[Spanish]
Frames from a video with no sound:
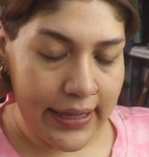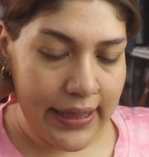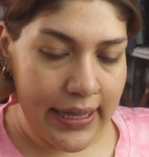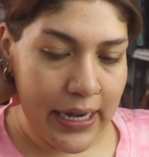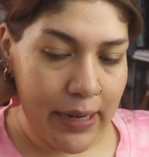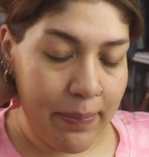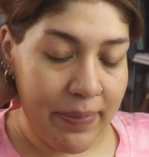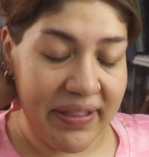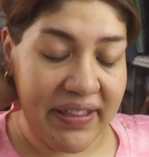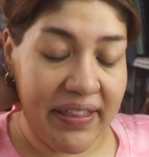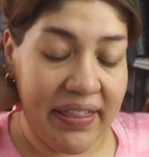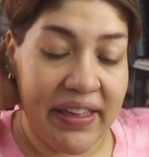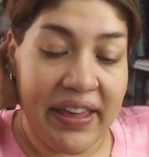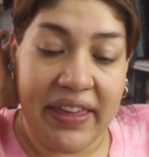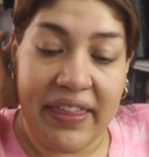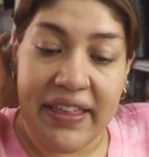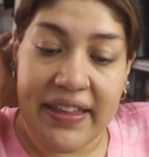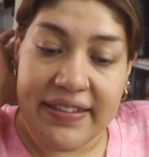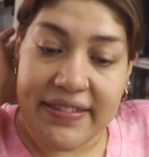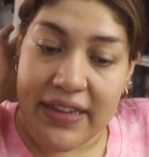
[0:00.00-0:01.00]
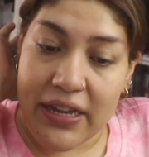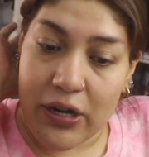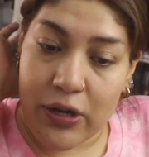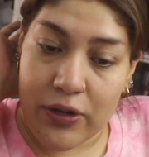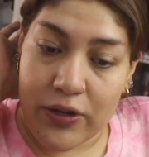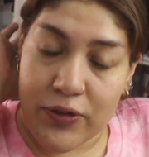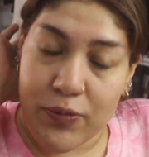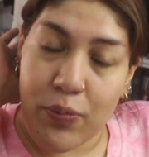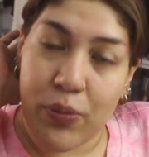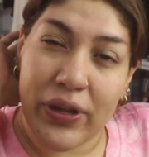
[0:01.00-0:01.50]
De repente dejé de
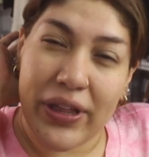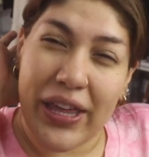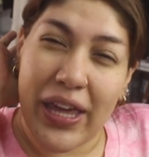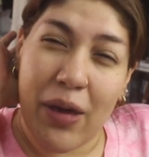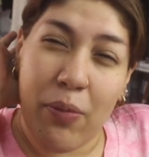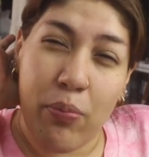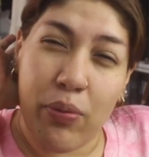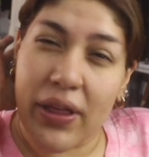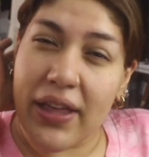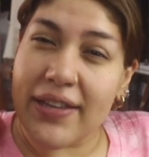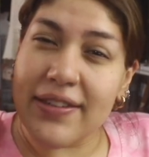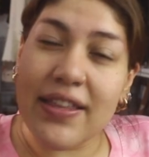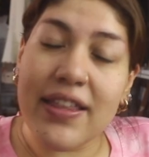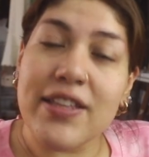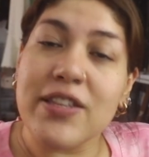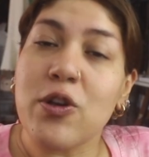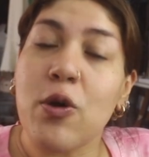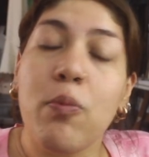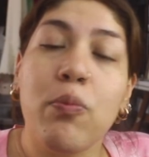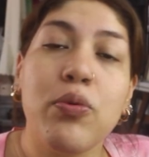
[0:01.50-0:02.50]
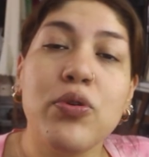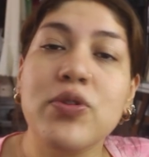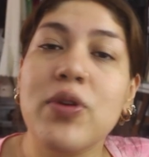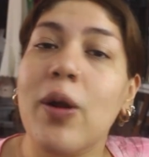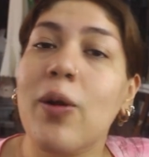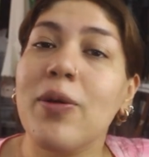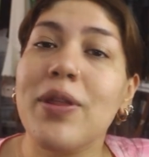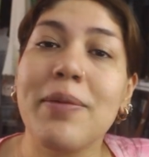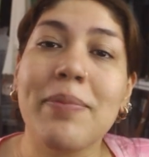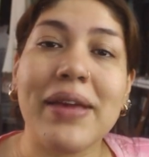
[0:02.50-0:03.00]
hacerlos. ¿Por qué? Porque se descompuso
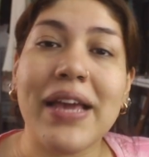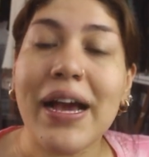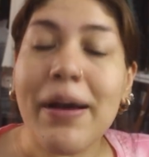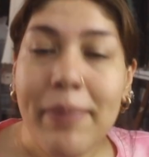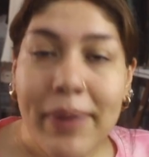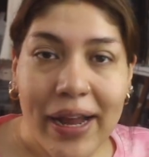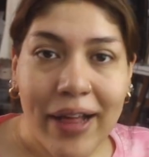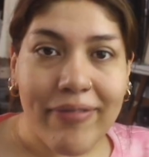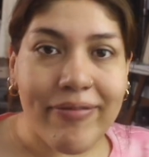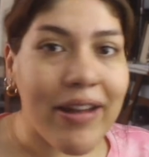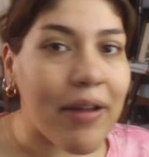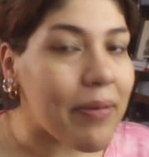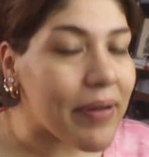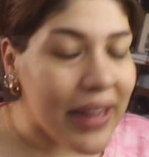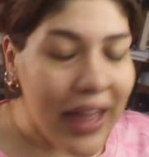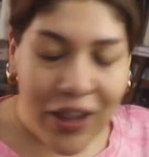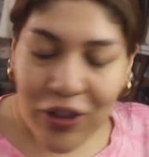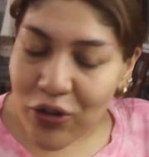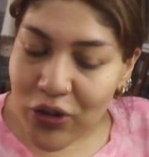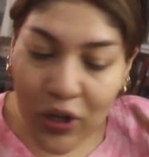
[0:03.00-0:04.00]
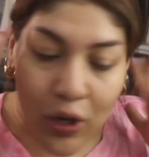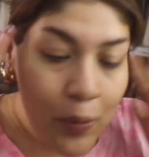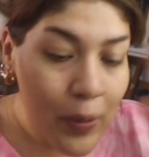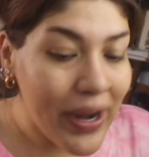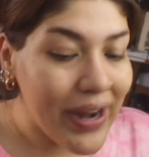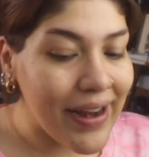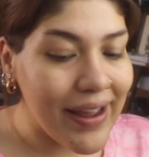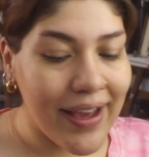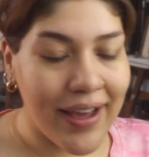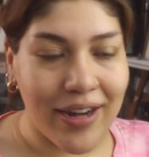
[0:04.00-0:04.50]
algo de mi cámara. La verdad, no te lo
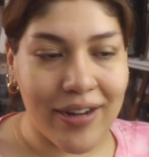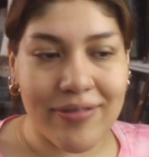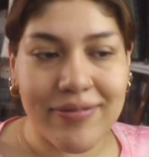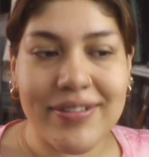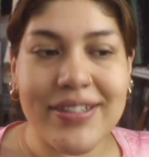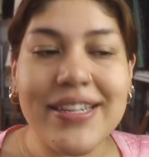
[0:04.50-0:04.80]
voy a negar.